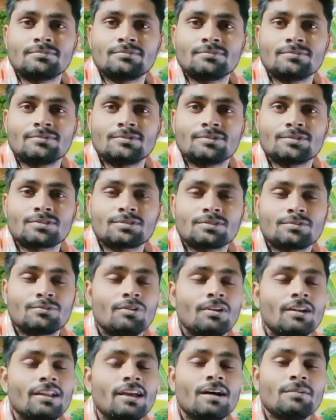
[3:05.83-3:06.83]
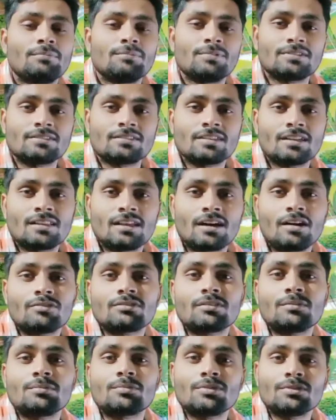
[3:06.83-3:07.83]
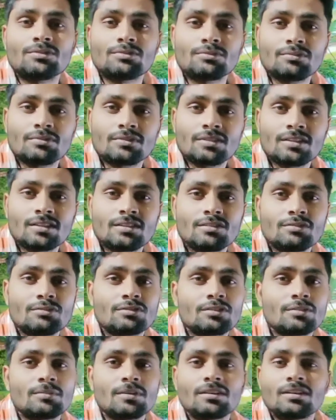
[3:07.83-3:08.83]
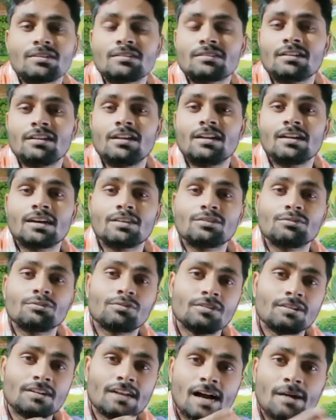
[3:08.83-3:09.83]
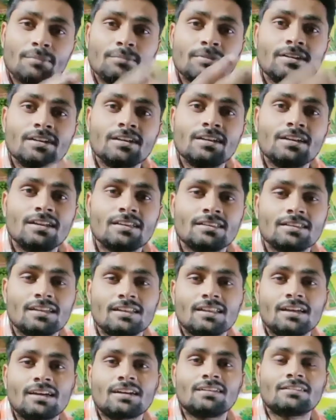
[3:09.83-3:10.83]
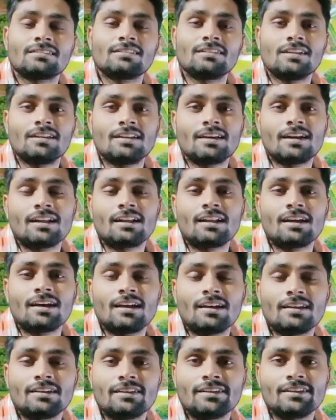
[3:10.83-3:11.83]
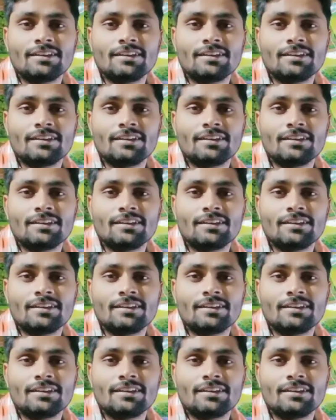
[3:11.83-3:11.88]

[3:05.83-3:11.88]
जो खुलेआम बजता था और सब कोई सुनते थे उस समय अश्लील का तो कोई नाम ही नहीं लेता था कि अश्लील गाना है ये